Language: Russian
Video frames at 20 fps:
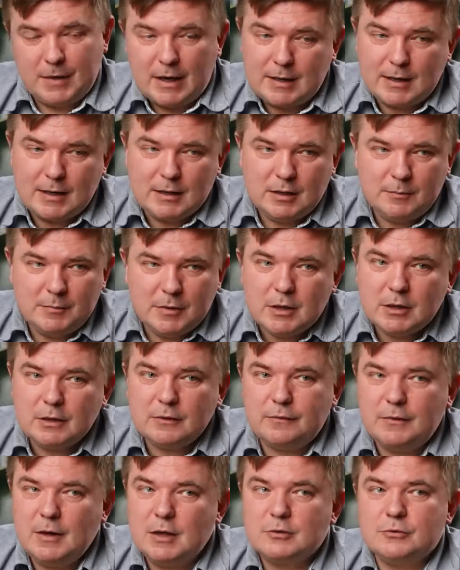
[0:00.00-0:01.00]
По крайней мере,
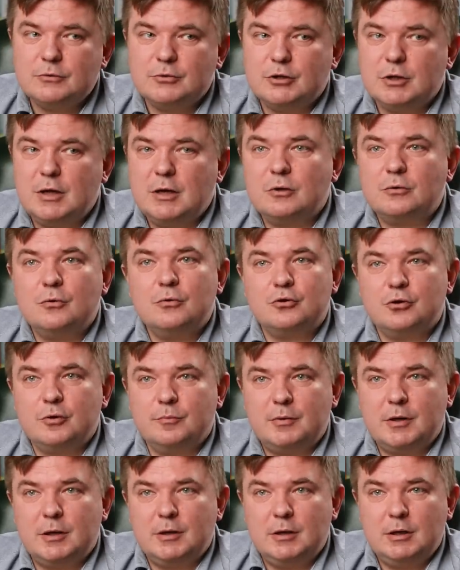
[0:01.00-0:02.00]
инфляцию человек точно
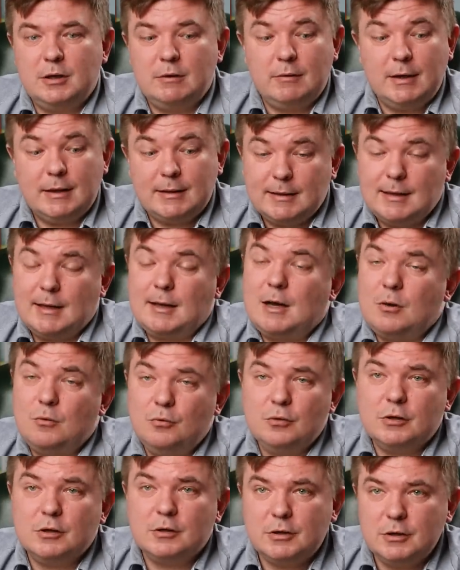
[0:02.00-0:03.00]
преодолевает на
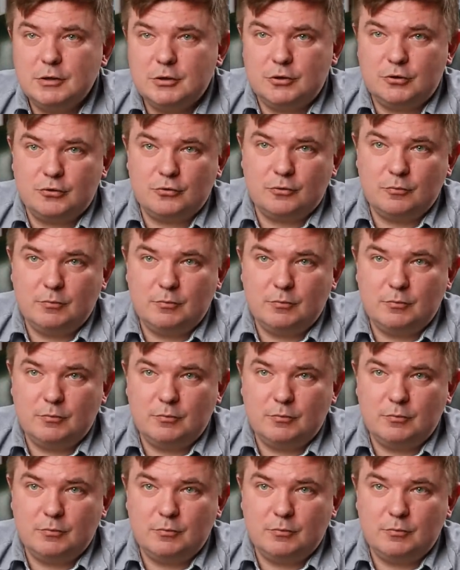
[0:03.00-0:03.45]
какую-то тысячу